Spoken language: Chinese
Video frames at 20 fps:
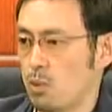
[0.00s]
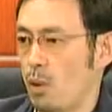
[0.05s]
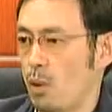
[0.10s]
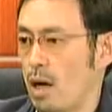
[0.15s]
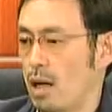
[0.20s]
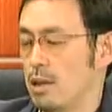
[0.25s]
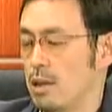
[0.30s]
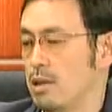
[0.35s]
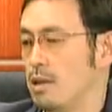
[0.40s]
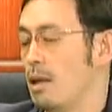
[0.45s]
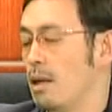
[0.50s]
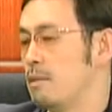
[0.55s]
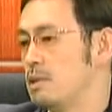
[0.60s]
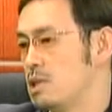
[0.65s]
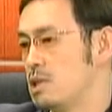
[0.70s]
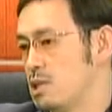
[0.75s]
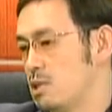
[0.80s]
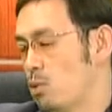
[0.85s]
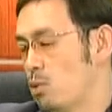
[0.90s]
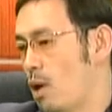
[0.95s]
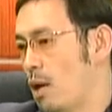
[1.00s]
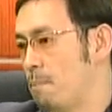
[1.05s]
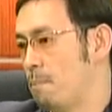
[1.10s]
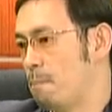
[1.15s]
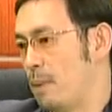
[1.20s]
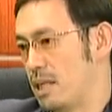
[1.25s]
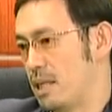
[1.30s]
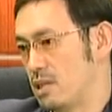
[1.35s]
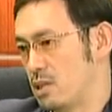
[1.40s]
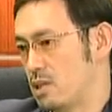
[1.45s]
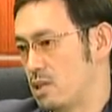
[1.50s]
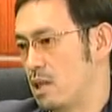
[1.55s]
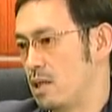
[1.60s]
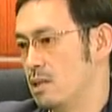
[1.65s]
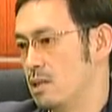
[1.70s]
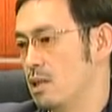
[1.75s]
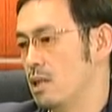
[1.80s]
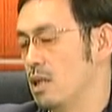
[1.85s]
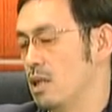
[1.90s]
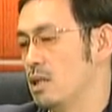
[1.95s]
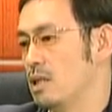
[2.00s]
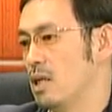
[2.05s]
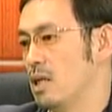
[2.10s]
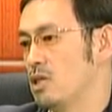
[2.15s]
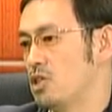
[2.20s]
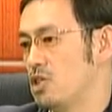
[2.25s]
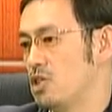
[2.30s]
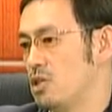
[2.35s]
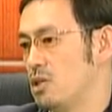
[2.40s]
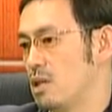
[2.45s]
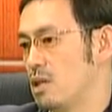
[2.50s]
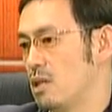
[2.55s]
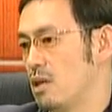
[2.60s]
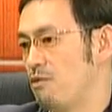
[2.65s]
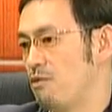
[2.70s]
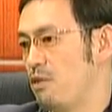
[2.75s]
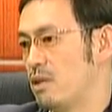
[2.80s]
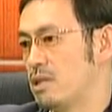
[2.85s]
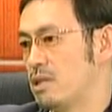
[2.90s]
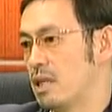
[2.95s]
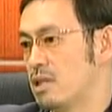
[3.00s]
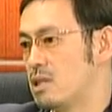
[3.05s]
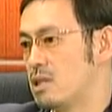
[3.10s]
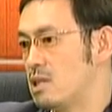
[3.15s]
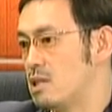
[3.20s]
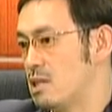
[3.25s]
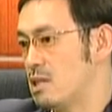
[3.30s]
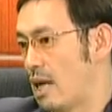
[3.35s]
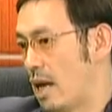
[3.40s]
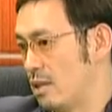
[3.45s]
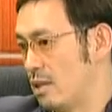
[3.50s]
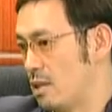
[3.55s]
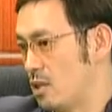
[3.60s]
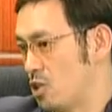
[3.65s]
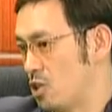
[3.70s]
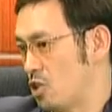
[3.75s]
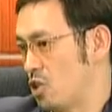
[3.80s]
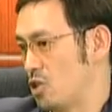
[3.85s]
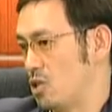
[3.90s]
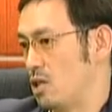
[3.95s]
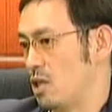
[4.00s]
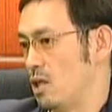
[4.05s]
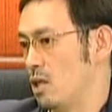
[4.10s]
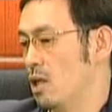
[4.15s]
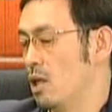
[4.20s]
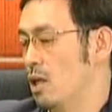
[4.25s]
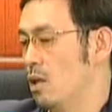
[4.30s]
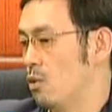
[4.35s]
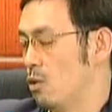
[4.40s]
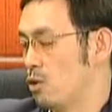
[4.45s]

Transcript: 死亡，那死亡本身也是一个非常自然的事情。